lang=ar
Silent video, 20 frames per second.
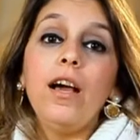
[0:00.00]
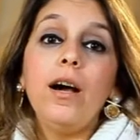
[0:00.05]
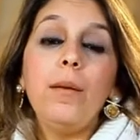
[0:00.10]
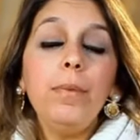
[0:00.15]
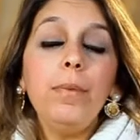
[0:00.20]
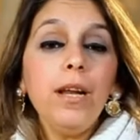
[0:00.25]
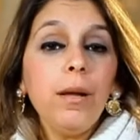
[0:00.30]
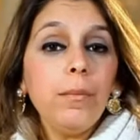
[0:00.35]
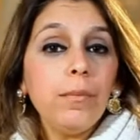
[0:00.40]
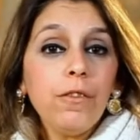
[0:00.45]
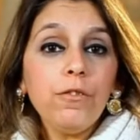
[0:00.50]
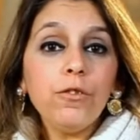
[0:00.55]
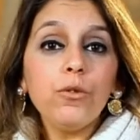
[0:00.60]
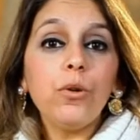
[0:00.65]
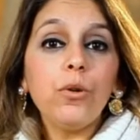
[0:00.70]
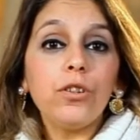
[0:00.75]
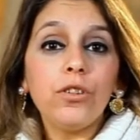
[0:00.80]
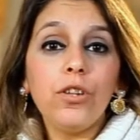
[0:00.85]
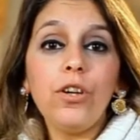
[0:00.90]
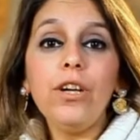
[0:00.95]
ربنا بنفسه
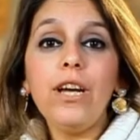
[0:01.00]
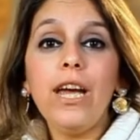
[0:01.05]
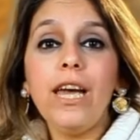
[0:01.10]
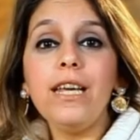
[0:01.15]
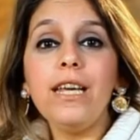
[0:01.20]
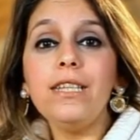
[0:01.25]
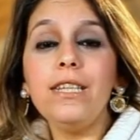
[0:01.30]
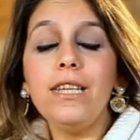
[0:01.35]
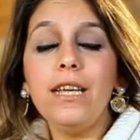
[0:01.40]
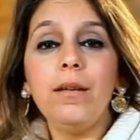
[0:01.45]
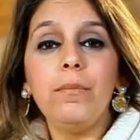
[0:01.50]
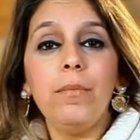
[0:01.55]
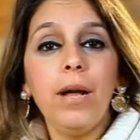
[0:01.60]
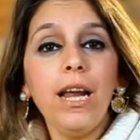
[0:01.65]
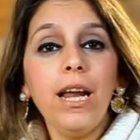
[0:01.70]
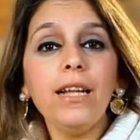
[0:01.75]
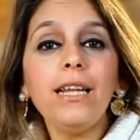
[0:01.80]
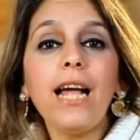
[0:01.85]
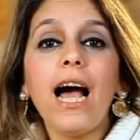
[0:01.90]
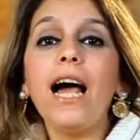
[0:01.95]
اختار هذه
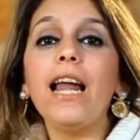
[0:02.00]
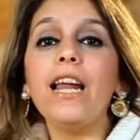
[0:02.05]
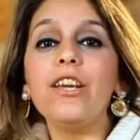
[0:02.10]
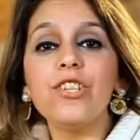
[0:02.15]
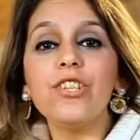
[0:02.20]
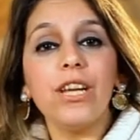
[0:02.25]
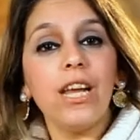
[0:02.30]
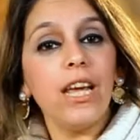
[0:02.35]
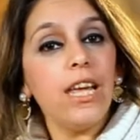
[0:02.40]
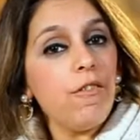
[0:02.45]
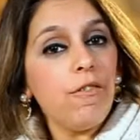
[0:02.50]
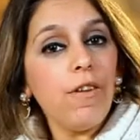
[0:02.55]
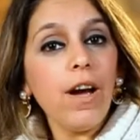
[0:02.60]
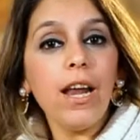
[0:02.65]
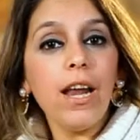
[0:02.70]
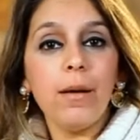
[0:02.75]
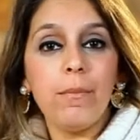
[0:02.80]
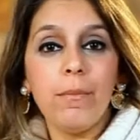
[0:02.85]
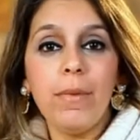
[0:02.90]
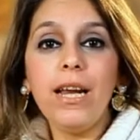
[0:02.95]
البلد علشان هي
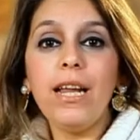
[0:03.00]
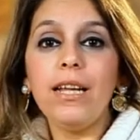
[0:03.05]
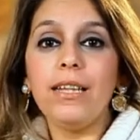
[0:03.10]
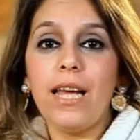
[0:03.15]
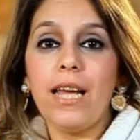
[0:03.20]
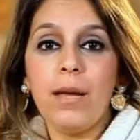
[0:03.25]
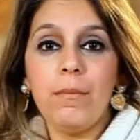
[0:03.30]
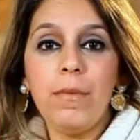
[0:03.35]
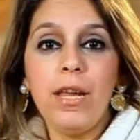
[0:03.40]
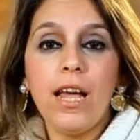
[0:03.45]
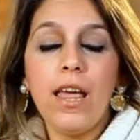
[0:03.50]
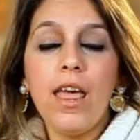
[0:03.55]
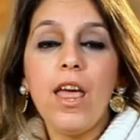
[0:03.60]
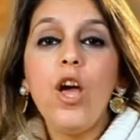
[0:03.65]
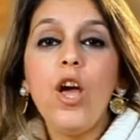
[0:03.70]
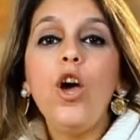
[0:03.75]
فعلا بلد امنه